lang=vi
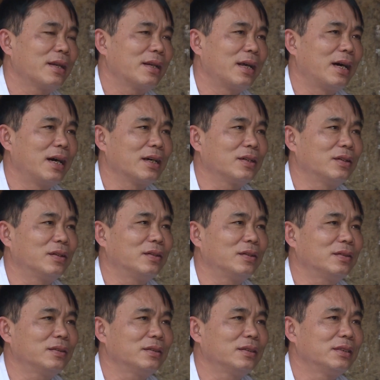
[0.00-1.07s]
đã
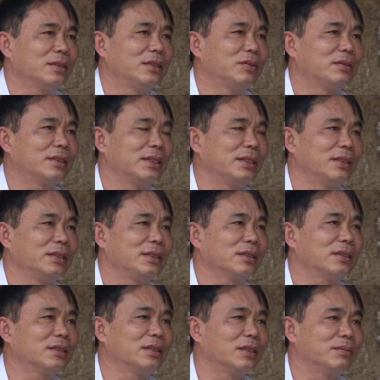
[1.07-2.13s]
có điều trị những
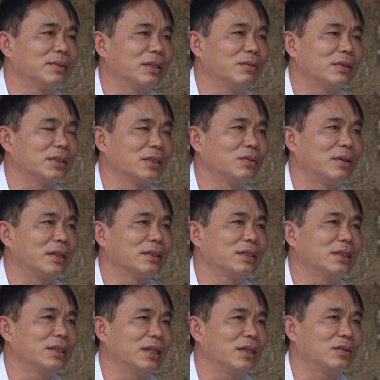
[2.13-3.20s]
trường hợp nào mà chẩn đoán như
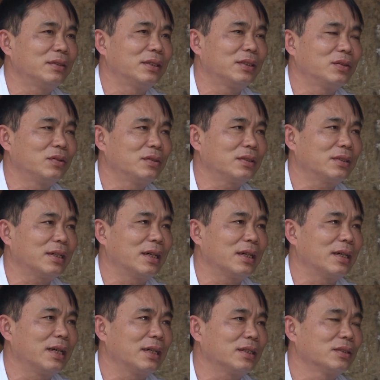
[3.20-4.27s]
thế nào để tôi
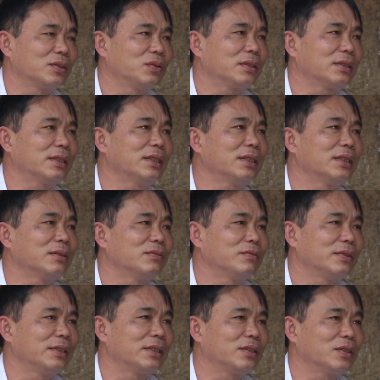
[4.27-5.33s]
càng ngày càng rút kinh nghiệm
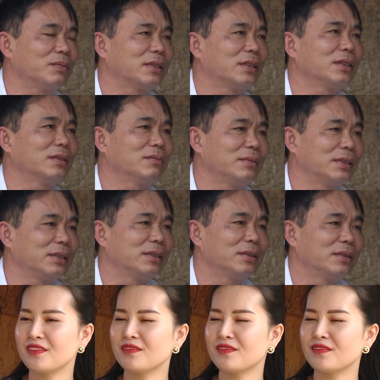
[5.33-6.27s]
về cho bản thân mình.